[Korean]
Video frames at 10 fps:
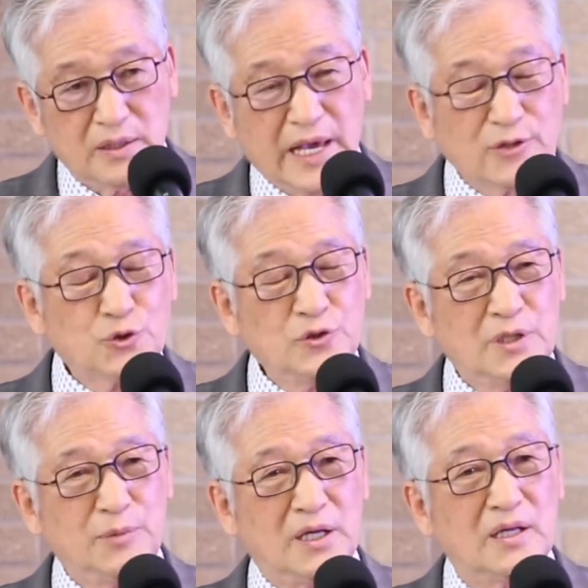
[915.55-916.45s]

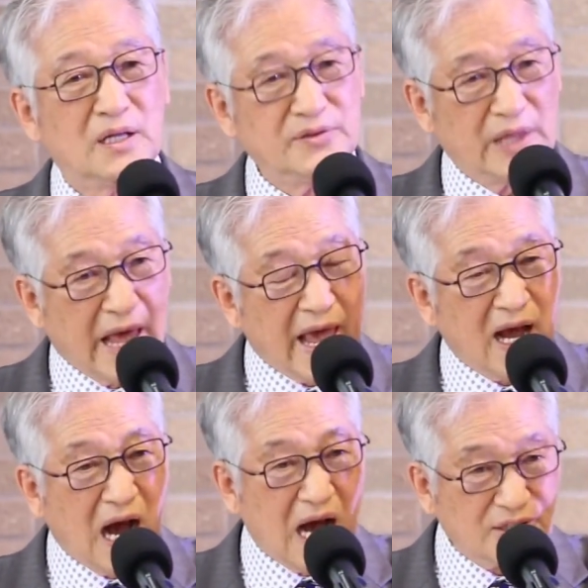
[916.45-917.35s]
예수님이
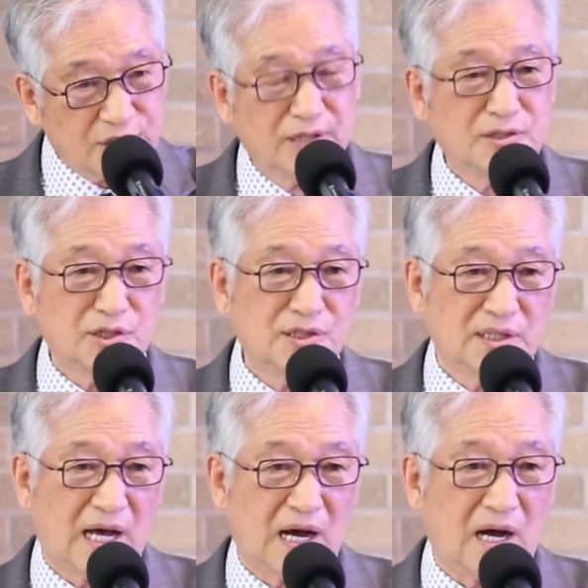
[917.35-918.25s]
내가
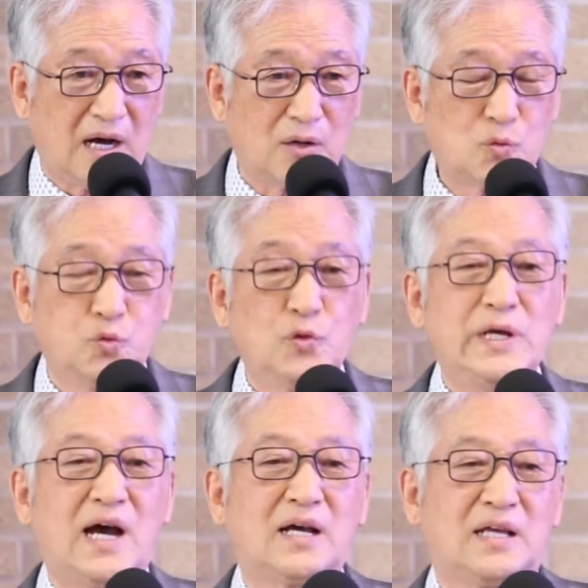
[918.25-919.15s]
성전이다.
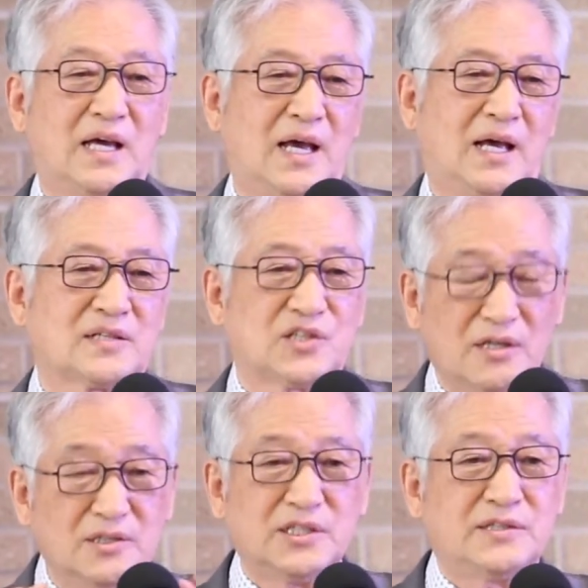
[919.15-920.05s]
구약의
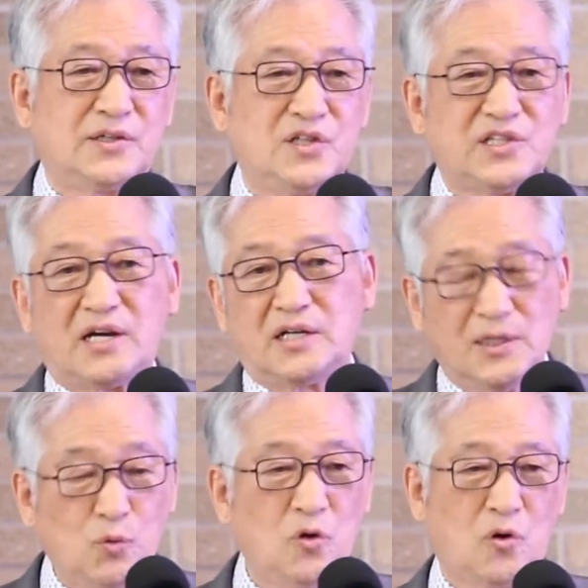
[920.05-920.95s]
성전은 이제
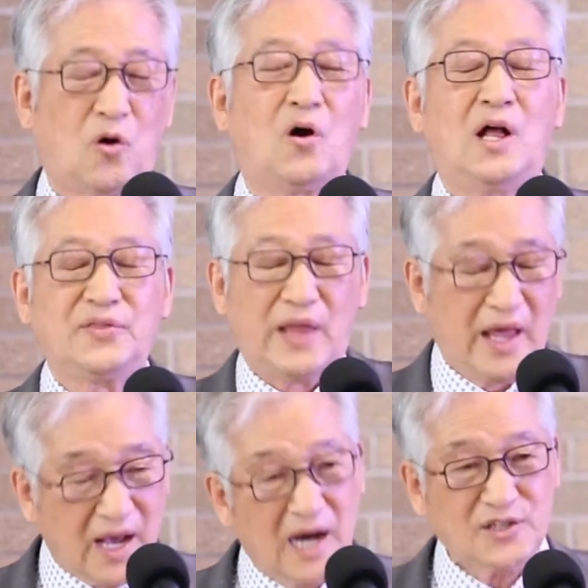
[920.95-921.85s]
허물고
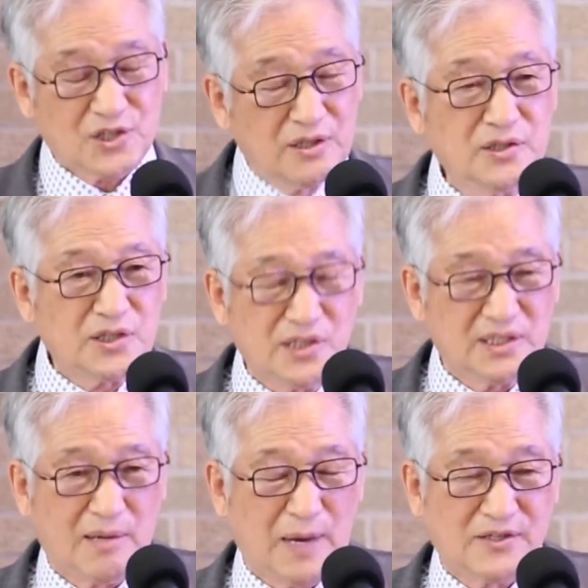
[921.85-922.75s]
내가
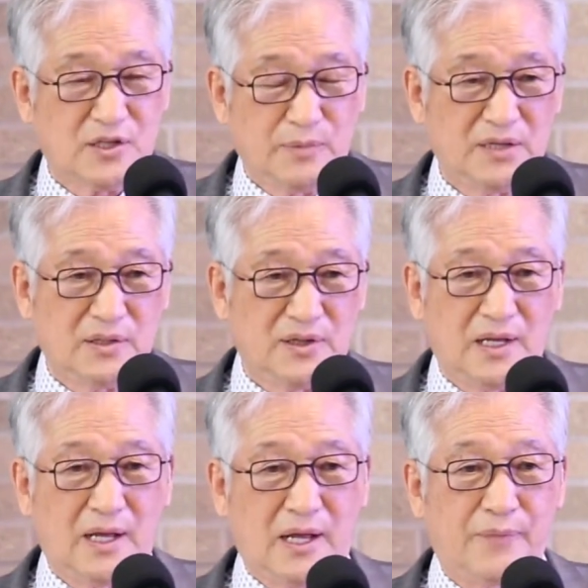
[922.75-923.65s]
성전이다
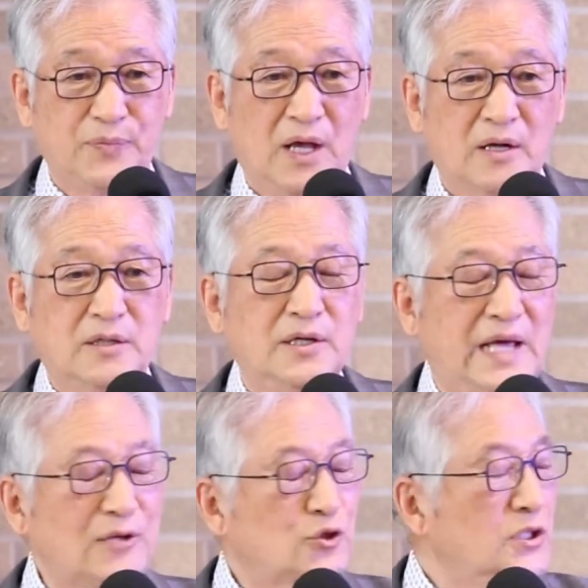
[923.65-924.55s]
말씀했는데 그
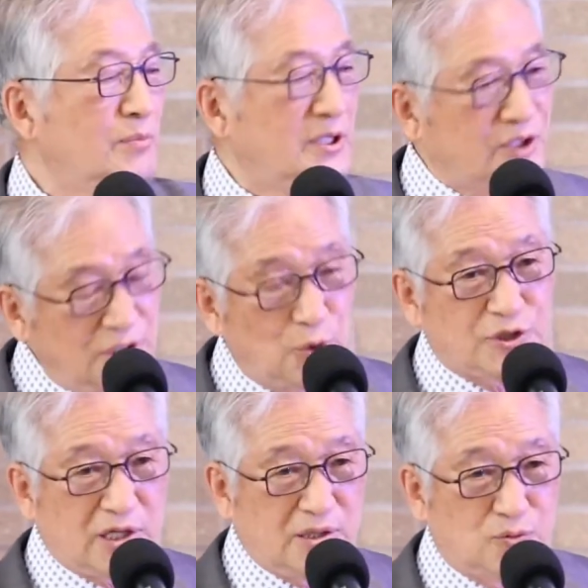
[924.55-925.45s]
예수님을 뒤로
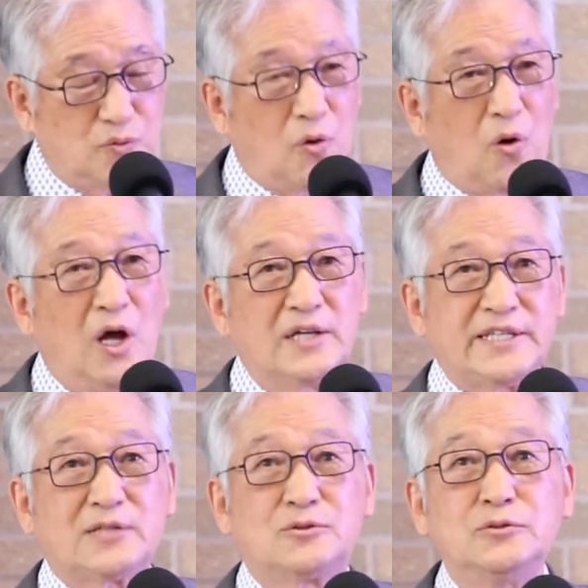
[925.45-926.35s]
제끼두고
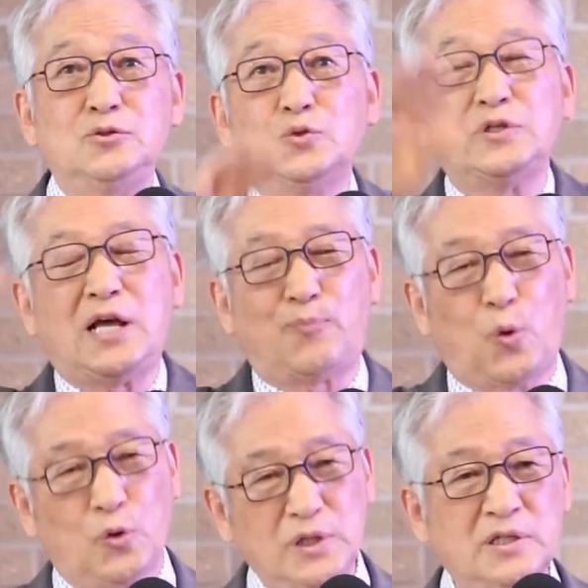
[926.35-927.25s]
자꾸 눈에
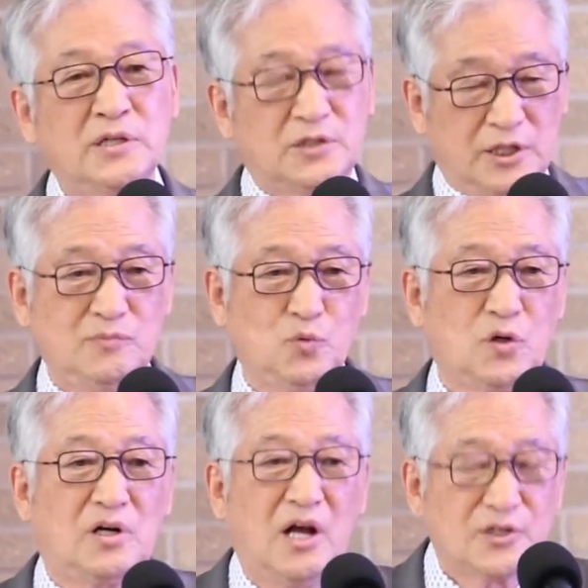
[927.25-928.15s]
보이는
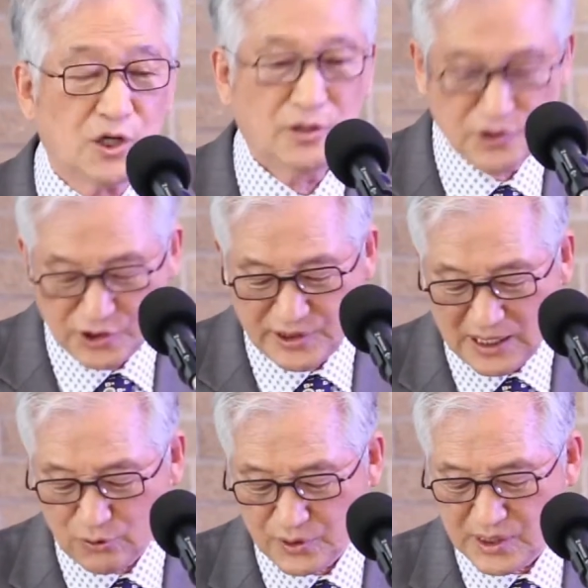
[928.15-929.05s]
건물을
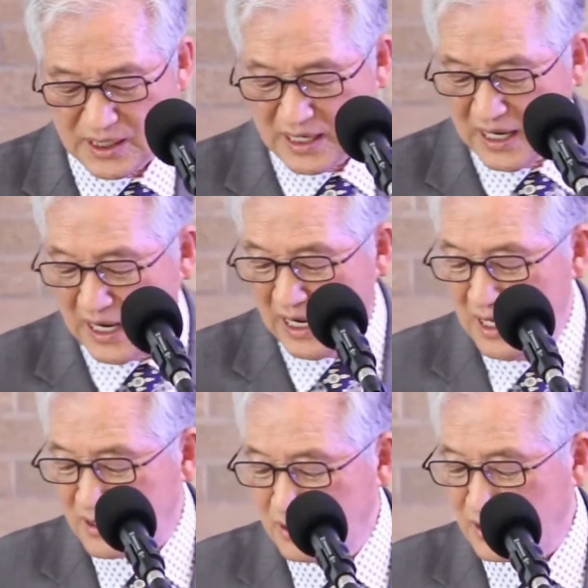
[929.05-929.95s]
성전이라고
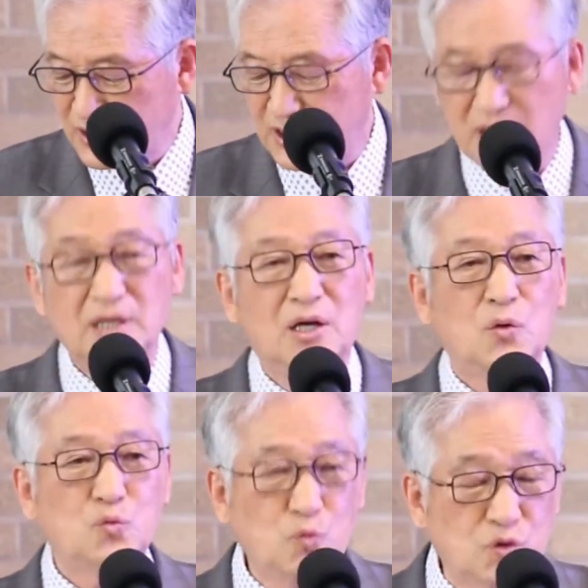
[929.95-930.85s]
그러니까 그것이
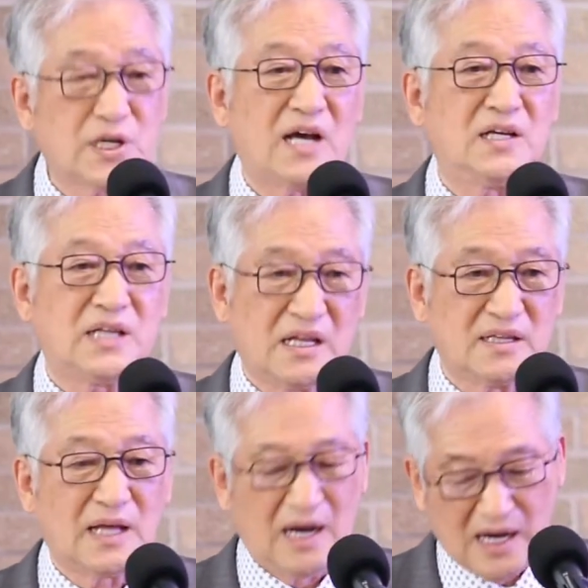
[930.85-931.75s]
우상이
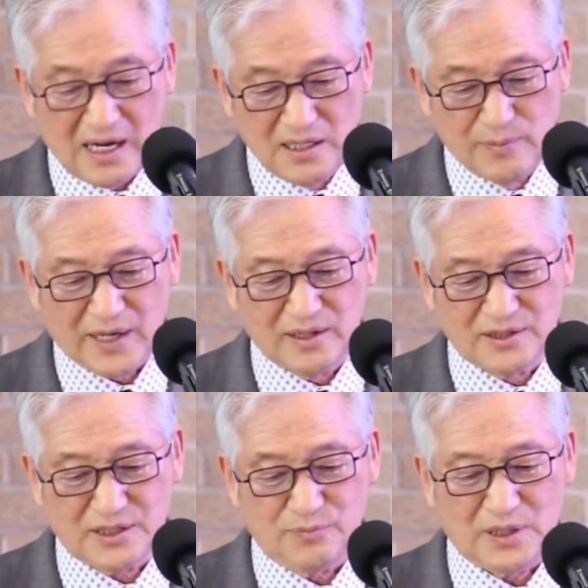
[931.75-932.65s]
된다 이 말인
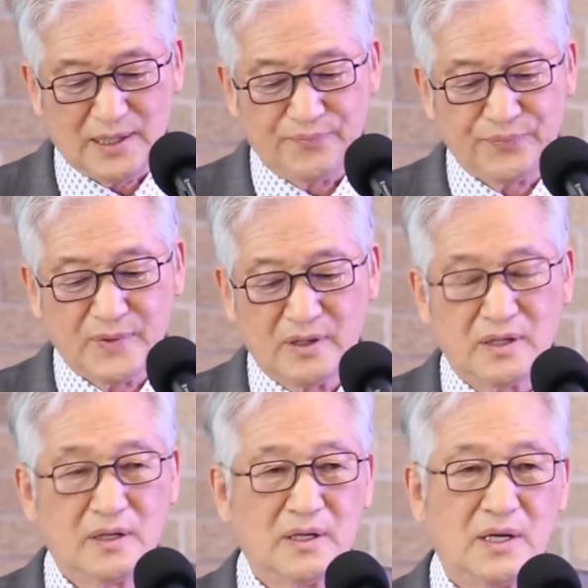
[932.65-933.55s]
것입니다.
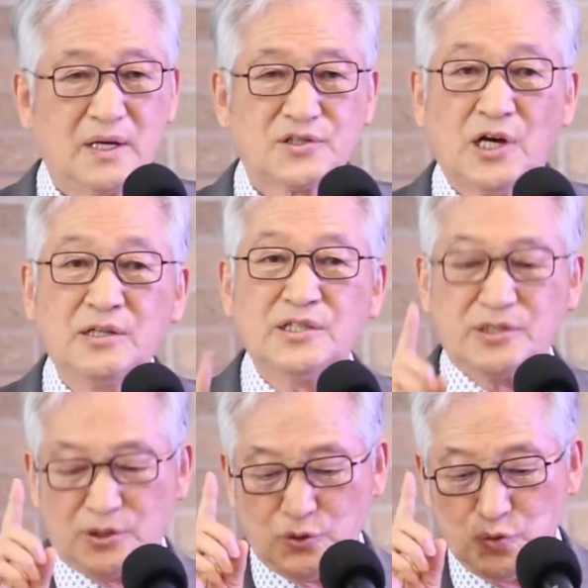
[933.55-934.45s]

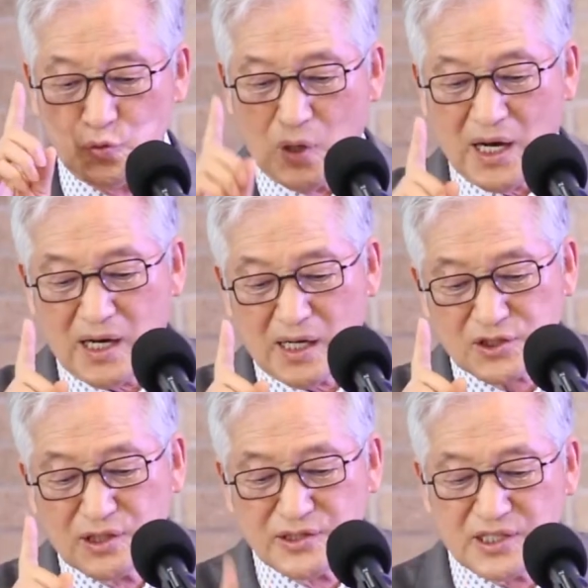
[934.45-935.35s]
성전은 누가
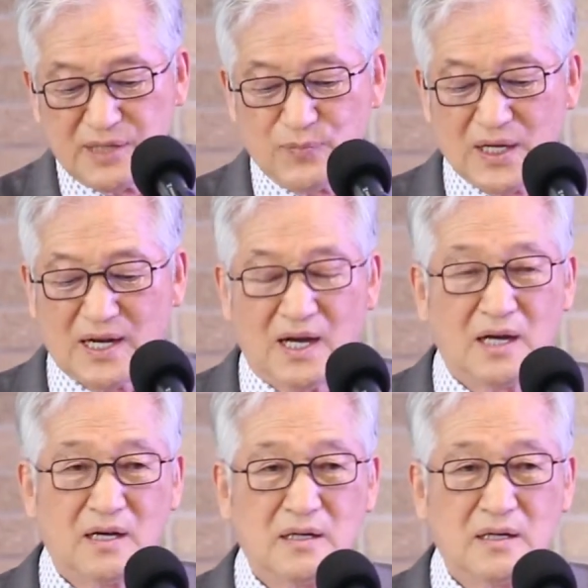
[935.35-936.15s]
성전입니까?